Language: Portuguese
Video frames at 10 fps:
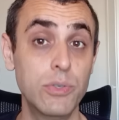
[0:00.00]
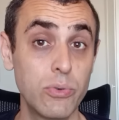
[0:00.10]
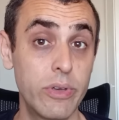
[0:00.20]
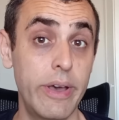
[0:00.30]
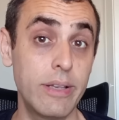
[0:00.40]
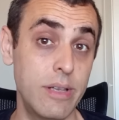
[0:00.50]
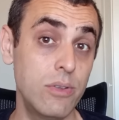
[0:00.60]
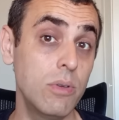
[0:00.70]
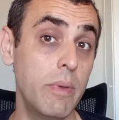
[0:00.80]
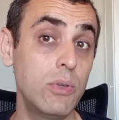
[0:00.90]
Isso que
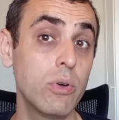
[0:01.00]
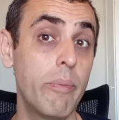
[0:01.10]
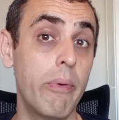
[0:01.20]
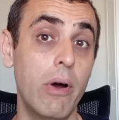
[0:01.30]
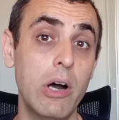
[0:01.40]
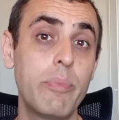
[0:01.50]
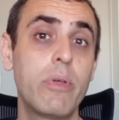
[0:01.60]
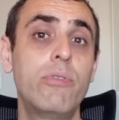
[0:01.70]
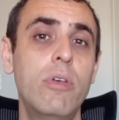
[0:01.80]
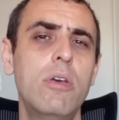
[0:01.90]
recentemente o
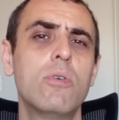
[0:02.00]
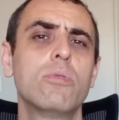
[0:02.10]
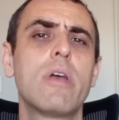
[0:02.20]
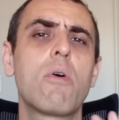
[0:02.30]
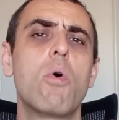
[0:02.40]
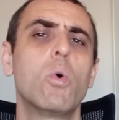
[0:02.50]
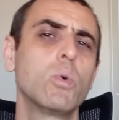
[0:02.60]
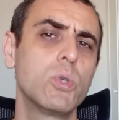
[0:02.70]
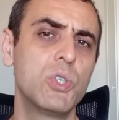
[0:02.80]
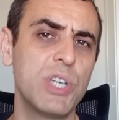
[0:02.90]
próprio CEO da
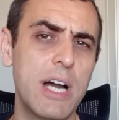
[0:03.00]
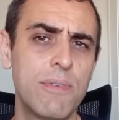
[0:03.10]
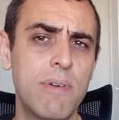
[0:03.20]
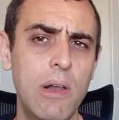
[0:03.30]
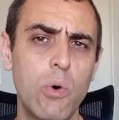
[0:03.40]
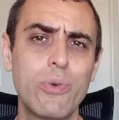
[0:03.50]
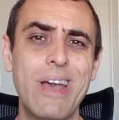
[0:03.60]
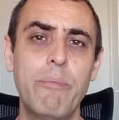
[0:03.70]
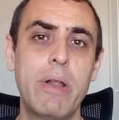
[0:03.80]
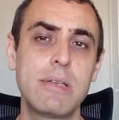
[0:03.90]
Gol já falou que
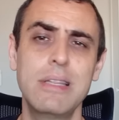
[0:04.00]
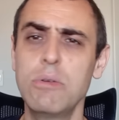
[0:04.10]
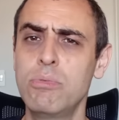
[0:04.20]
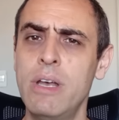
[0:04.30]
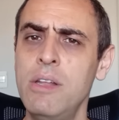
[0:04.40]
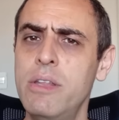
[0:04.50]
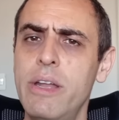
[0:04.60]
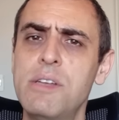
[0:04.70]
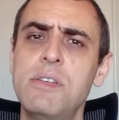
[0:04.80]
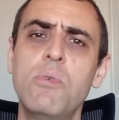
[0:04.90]
a empresa não tem
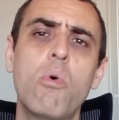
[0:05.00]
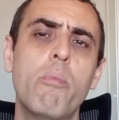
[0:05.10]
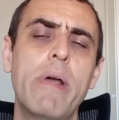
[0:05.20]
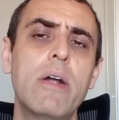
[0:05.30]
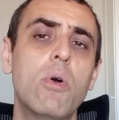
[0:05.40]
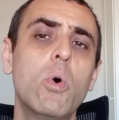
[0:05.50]
interesse em comprar